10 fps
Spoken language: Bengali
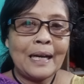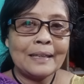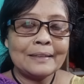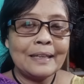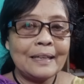
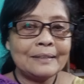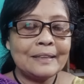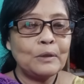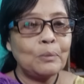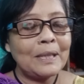হাঁটতে
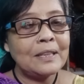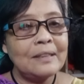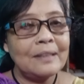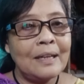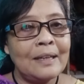হাঁটতে
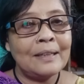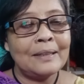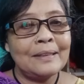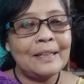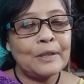তোমাদের
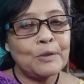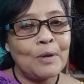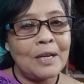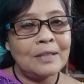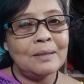
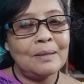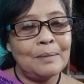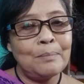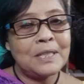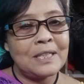একটুখানি
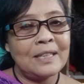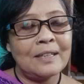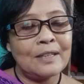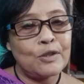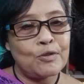
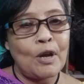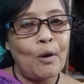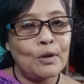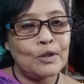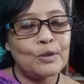মিছিলের কিছুটা
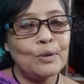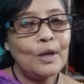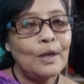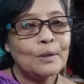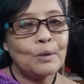অংশ
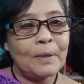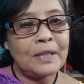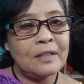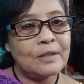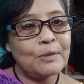
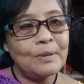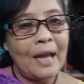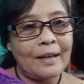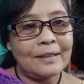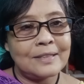তোমাদের একটু
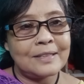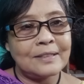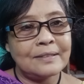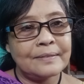দেখাচ্ছি